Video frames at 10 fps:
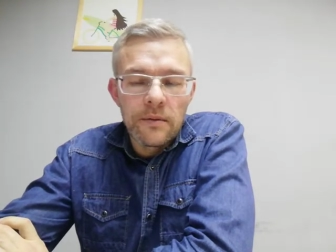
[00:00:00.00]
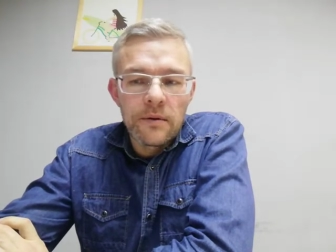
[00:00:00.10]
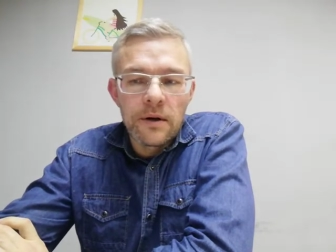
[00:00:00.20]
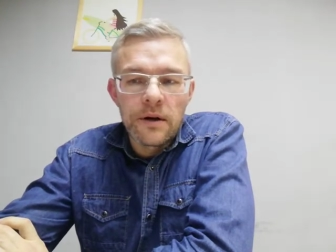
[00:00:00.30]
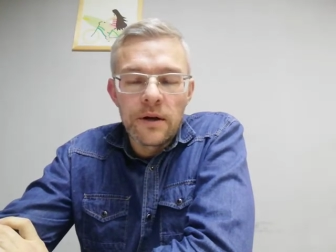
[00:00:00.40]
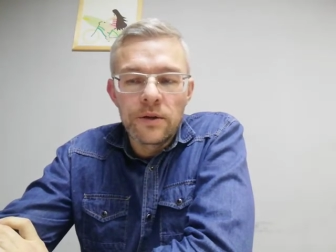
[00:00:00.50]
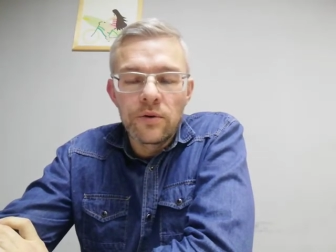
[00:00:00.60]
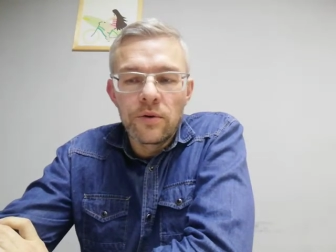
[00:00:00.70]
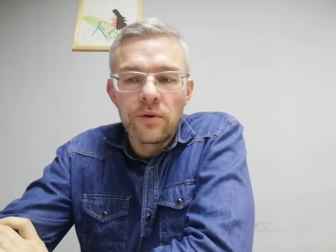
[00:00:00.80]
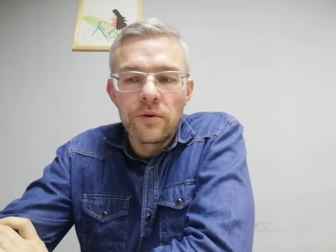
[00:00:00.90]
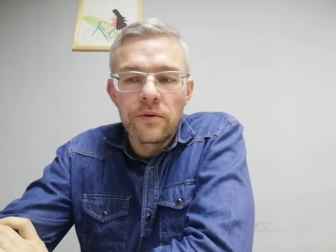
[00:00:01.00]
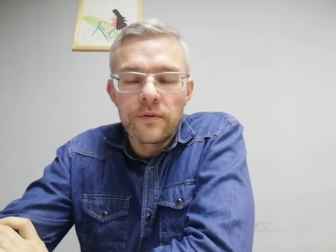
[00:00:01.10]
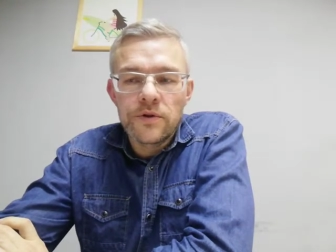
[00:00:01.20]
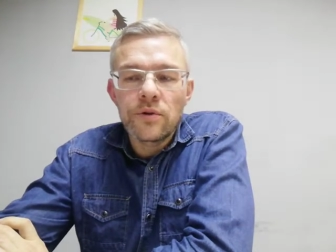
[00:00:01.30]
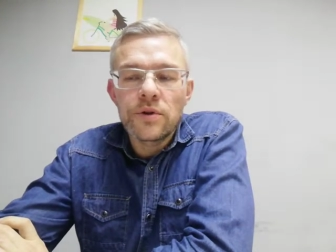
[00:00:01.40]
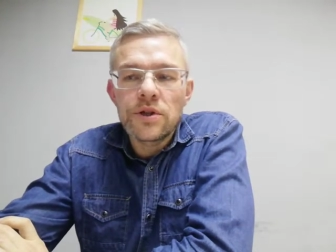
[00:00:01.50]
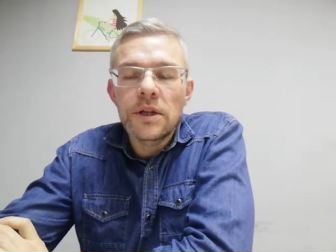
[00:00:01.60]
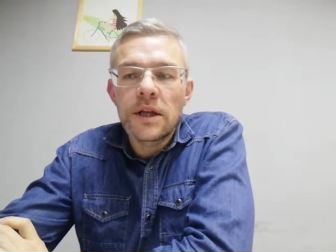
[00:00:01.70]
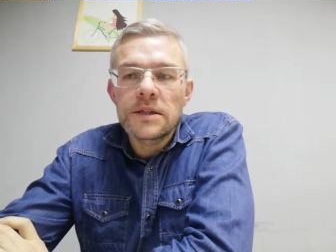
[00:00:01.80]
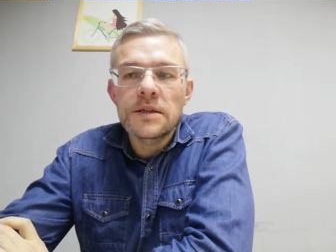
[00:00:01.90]
А, но все
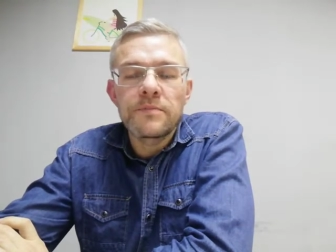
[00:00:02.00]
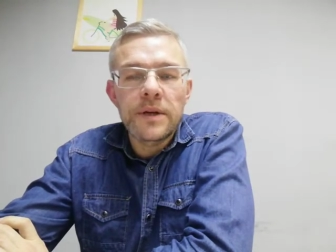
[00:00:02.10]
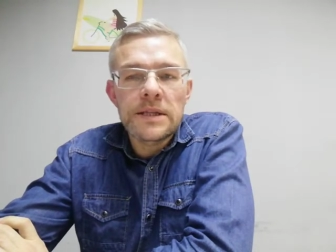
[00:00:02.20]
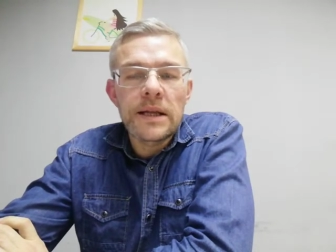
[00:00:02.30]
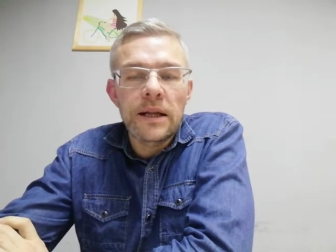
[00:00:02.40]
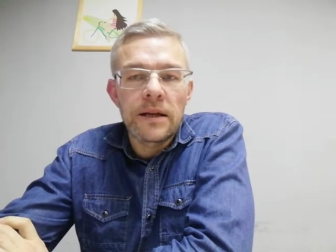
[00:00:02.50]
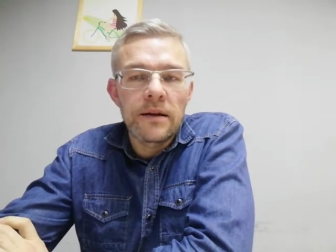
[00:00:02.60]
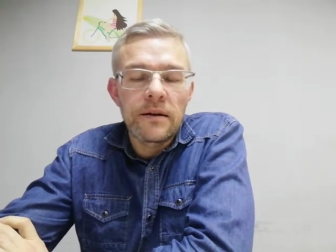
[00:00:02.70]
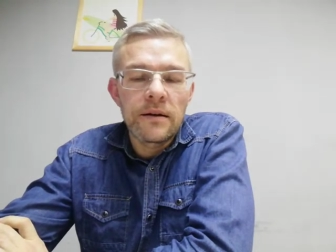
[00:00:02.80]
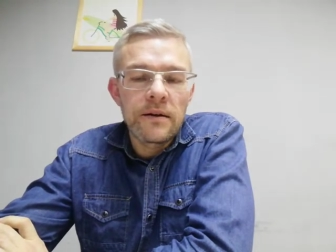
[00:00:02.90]
начинается с признания.